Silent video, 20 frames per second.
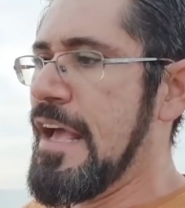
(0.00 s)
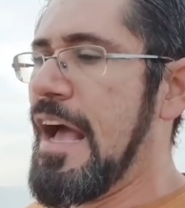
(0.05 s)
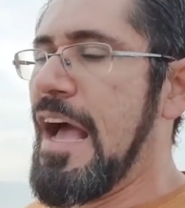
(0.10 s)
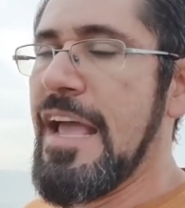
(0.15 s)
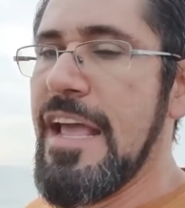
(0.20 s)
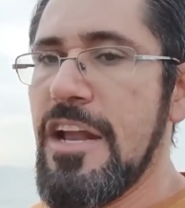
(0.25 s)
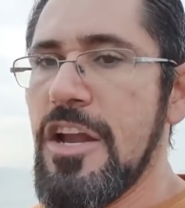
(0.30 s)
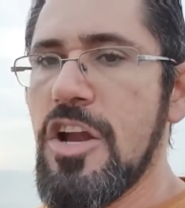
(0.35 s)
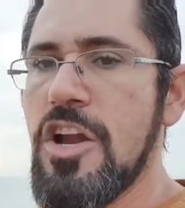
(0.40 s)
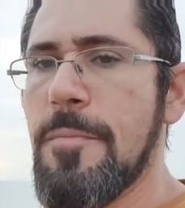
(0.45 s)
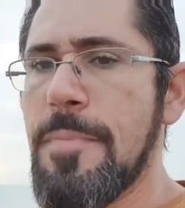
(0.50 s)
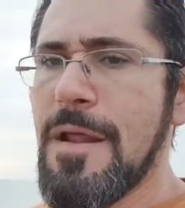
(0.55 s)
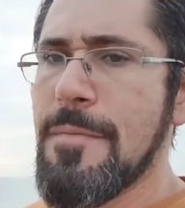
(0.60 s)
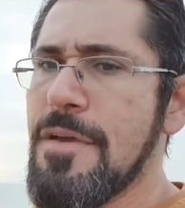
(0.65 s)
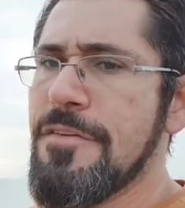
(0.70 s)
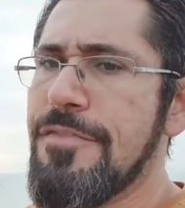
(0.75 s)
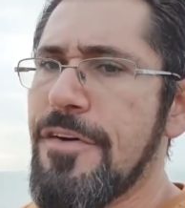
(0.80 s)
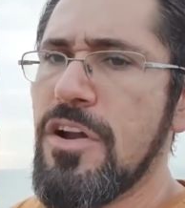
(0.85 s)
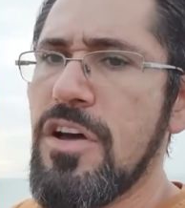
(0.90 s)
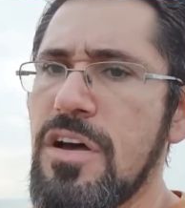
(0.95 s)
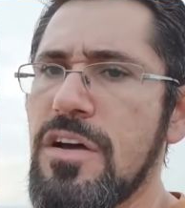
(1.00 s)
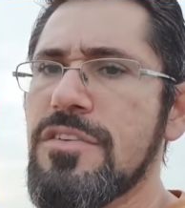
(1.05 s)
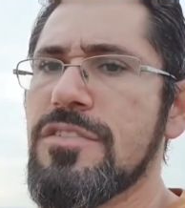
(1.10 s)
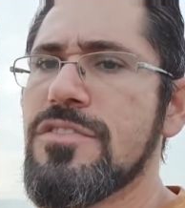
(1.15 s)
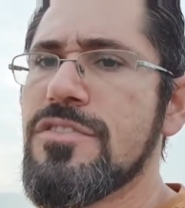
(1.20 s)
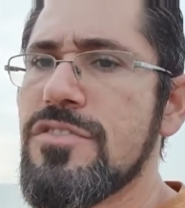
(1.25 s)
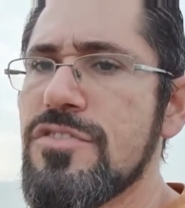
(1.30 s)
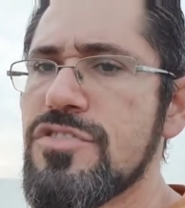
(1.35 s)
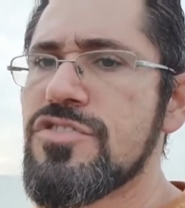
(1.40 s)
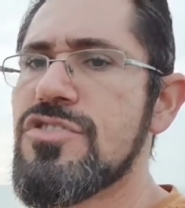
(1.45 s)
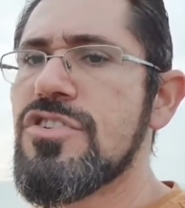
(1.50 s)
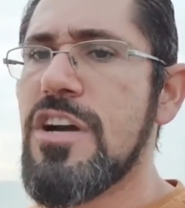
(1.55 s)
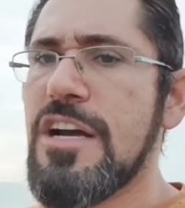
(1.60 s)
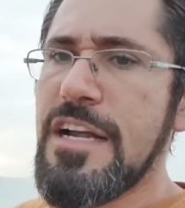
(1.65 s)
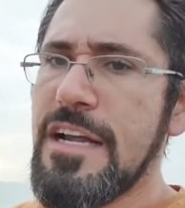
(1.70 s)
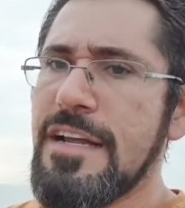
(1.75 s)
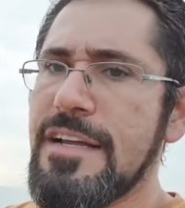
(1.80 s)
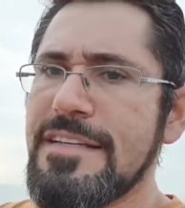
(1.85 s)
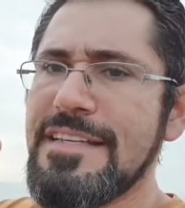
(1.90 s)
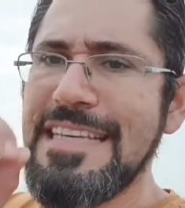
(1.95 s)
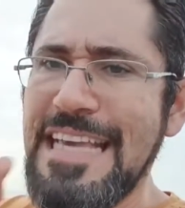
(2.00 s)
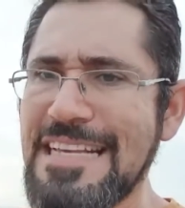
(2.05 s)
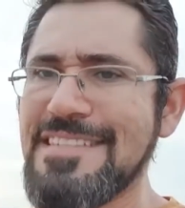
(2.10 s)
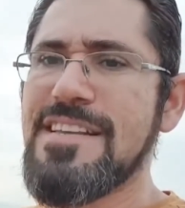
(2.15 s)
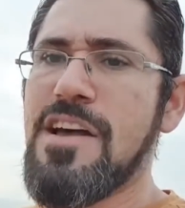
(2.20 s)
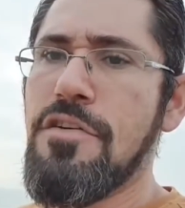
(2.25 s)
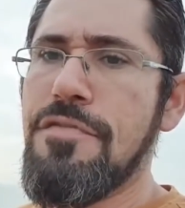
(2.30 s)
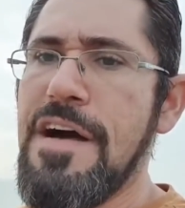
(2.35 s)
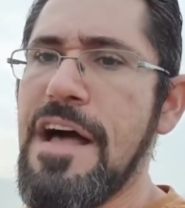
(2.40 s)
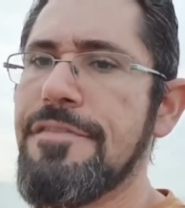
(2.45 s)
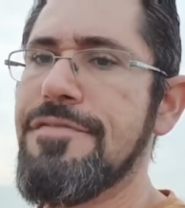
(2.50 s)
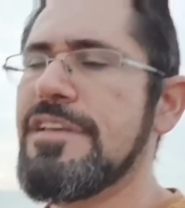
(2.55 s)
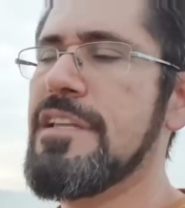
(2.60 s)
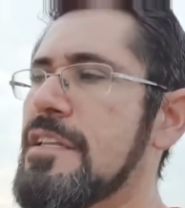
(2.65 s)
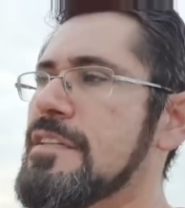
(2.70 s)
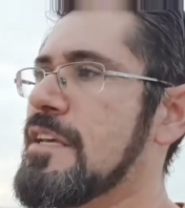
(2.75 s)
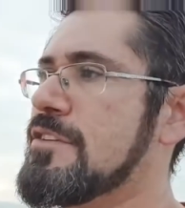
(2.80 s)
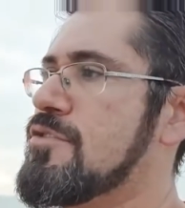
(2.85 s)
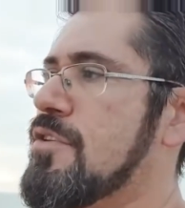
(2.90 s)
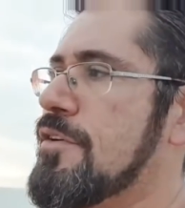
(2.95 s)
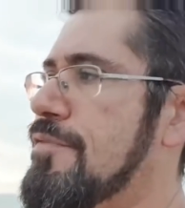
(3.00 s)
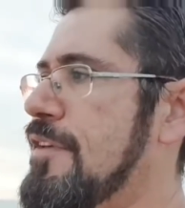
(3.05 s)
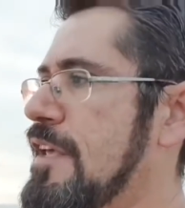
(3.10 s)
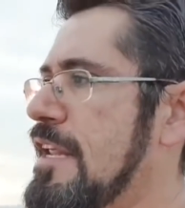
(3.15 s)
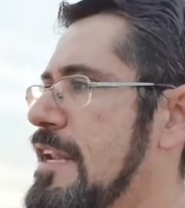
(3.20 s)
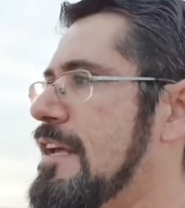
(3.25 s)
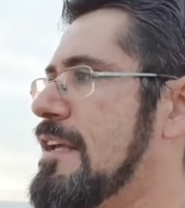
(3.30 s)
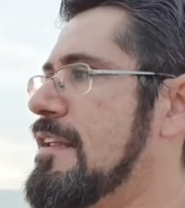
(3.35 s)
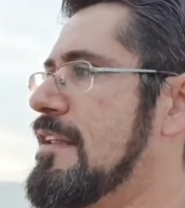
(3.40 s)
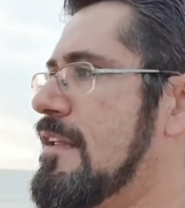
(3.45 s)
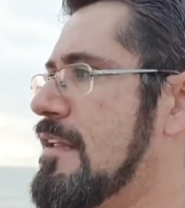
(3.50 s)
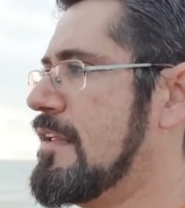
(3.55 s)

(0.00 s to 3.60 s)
Aí ele olhou para mim e falou: O senhor quer salvar a vida da sua filha?